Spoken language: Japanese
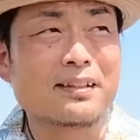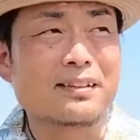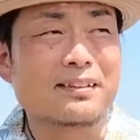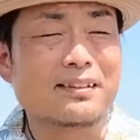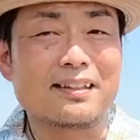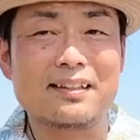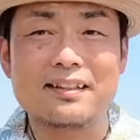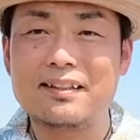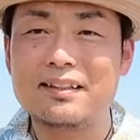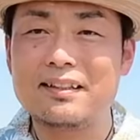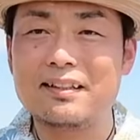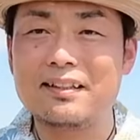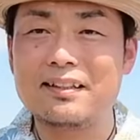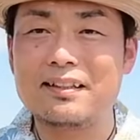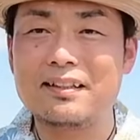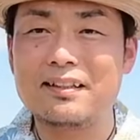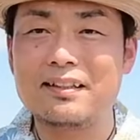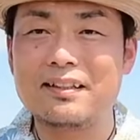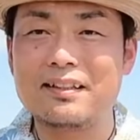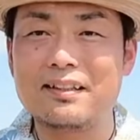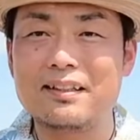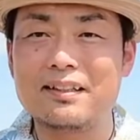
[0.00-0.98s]

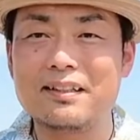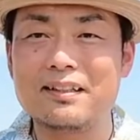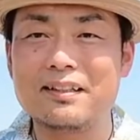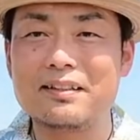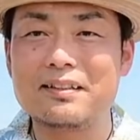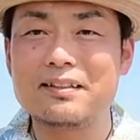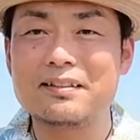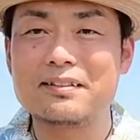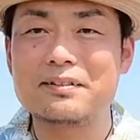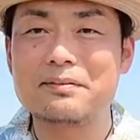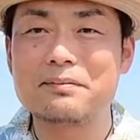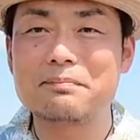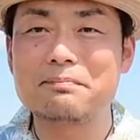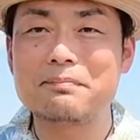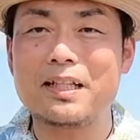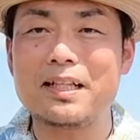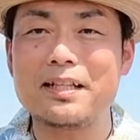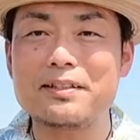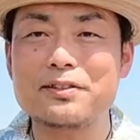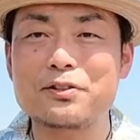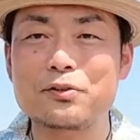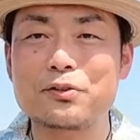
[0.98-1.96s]
で
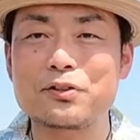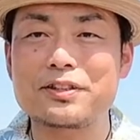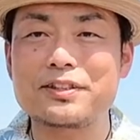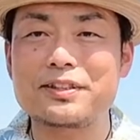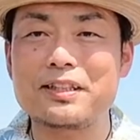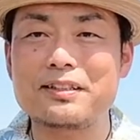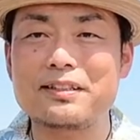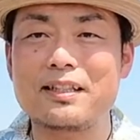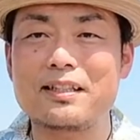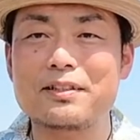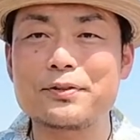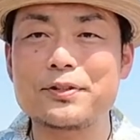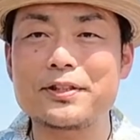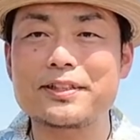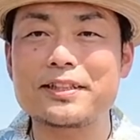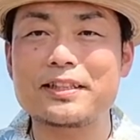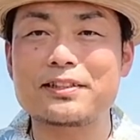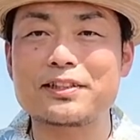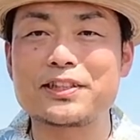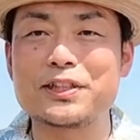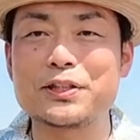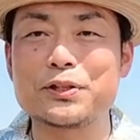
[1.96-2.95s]
前ちょっと着てた
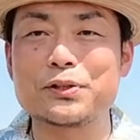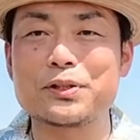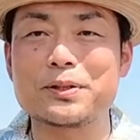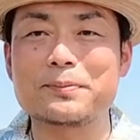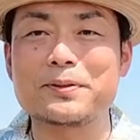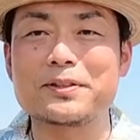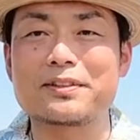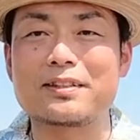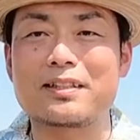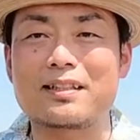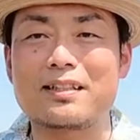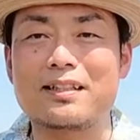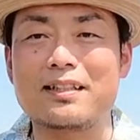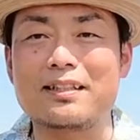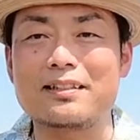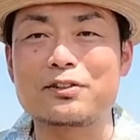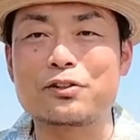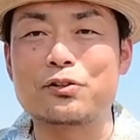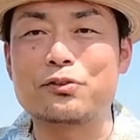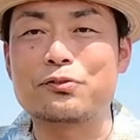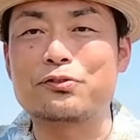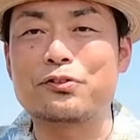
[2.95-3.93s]
アロハシャツ着ようと思ったら
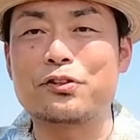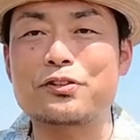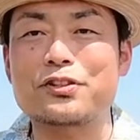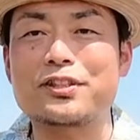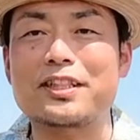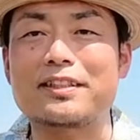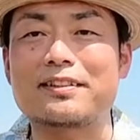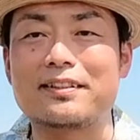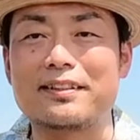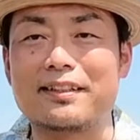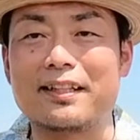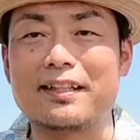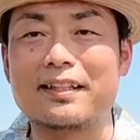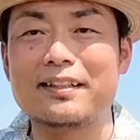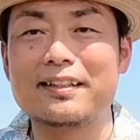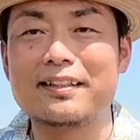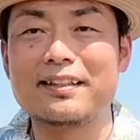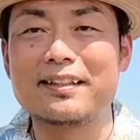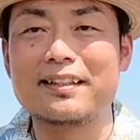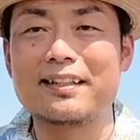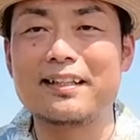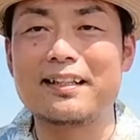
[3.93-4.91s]
ちょっと太っちゃってね、
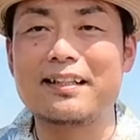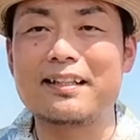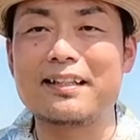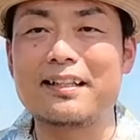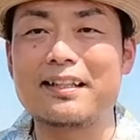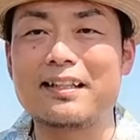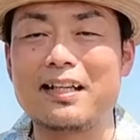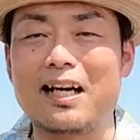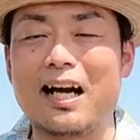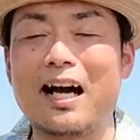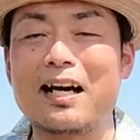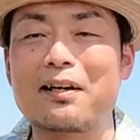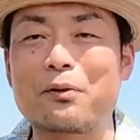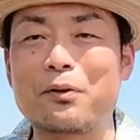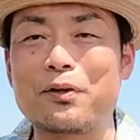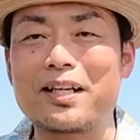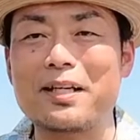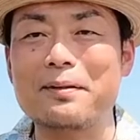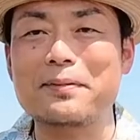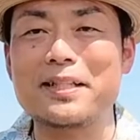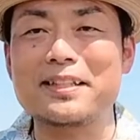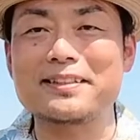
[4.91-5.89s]
あー、あ、こ
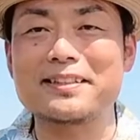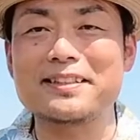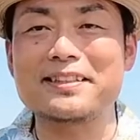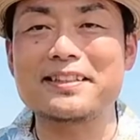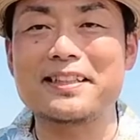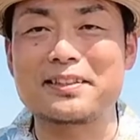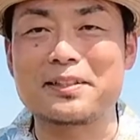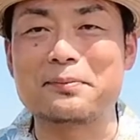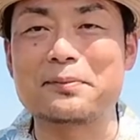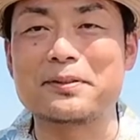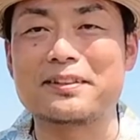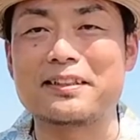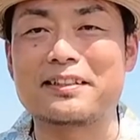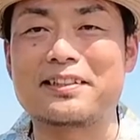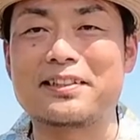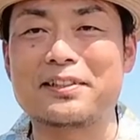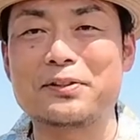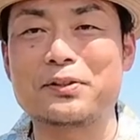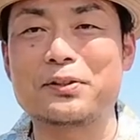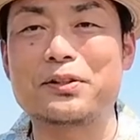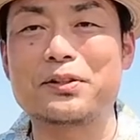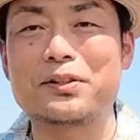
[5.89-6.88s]
れはまずいなと思って、
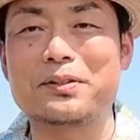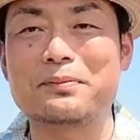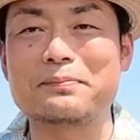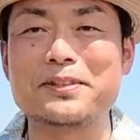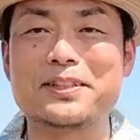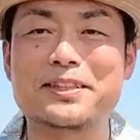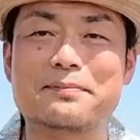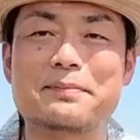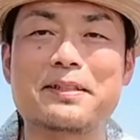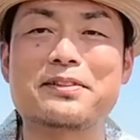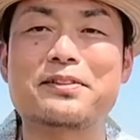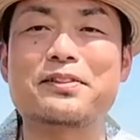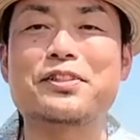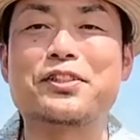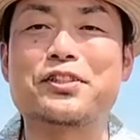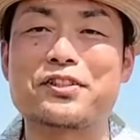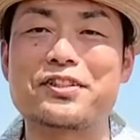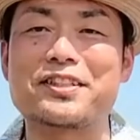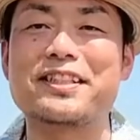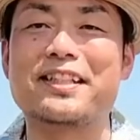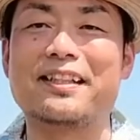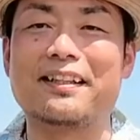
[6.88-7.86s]
昨日娘と一
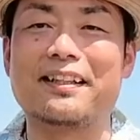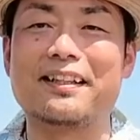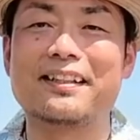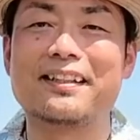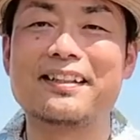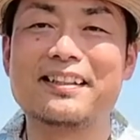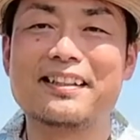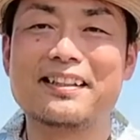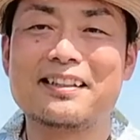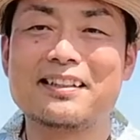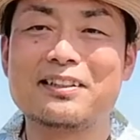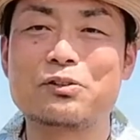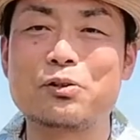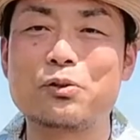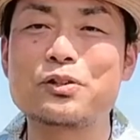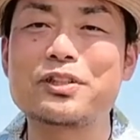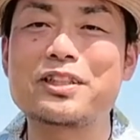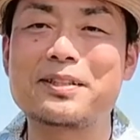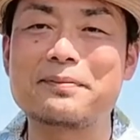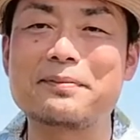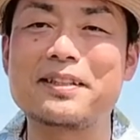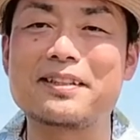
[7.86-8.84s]
緒に
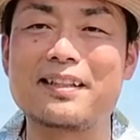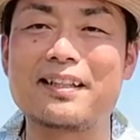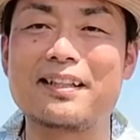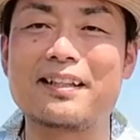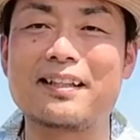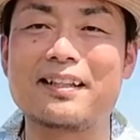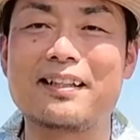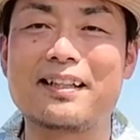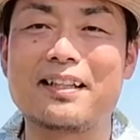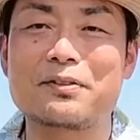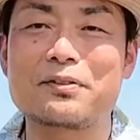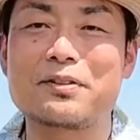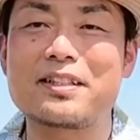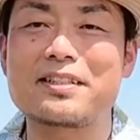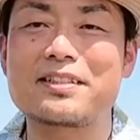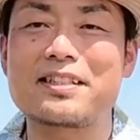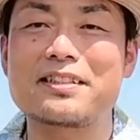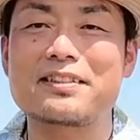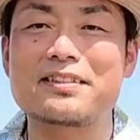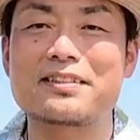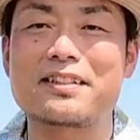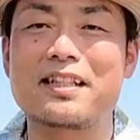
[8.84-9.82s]
ドンキまで
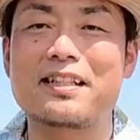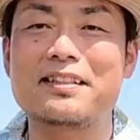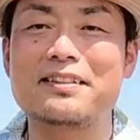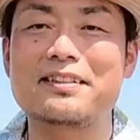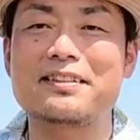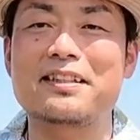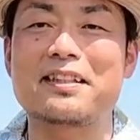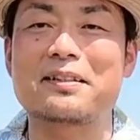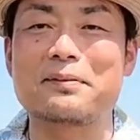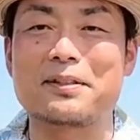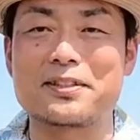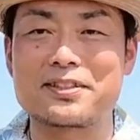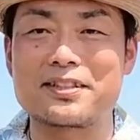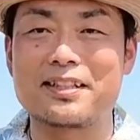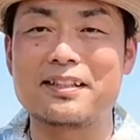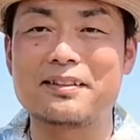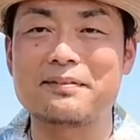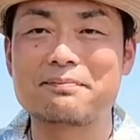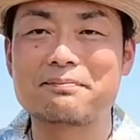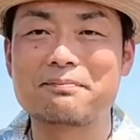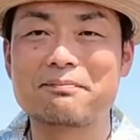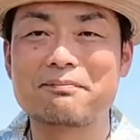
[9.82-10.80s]
アロハシャツ買いに行ってきまし
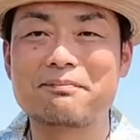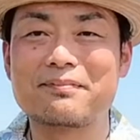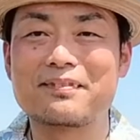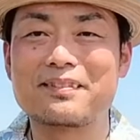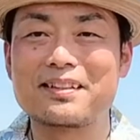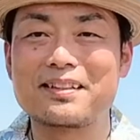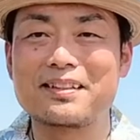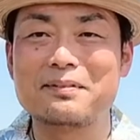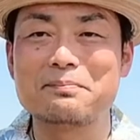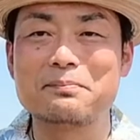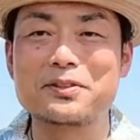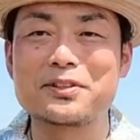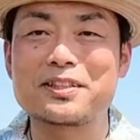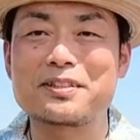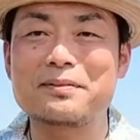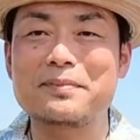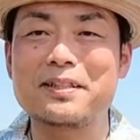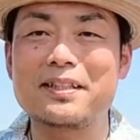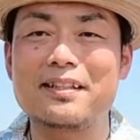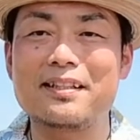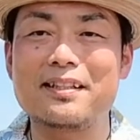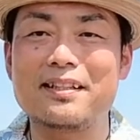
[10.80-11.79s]
た。
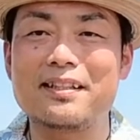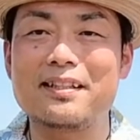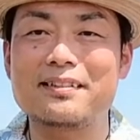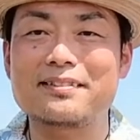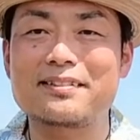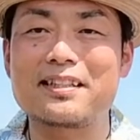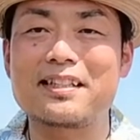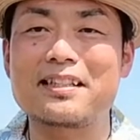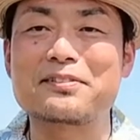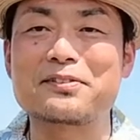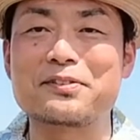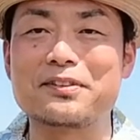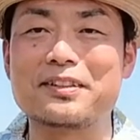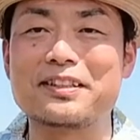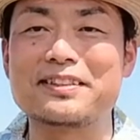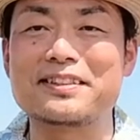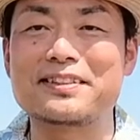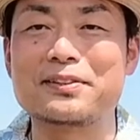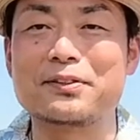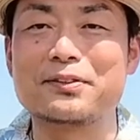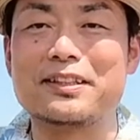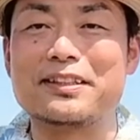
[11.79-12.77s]
娘セレクトで
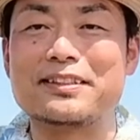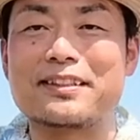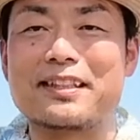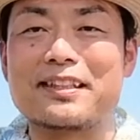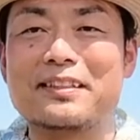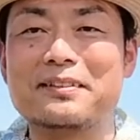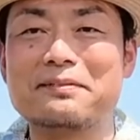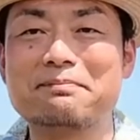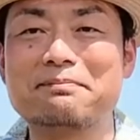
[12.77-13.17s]
す。どうですか。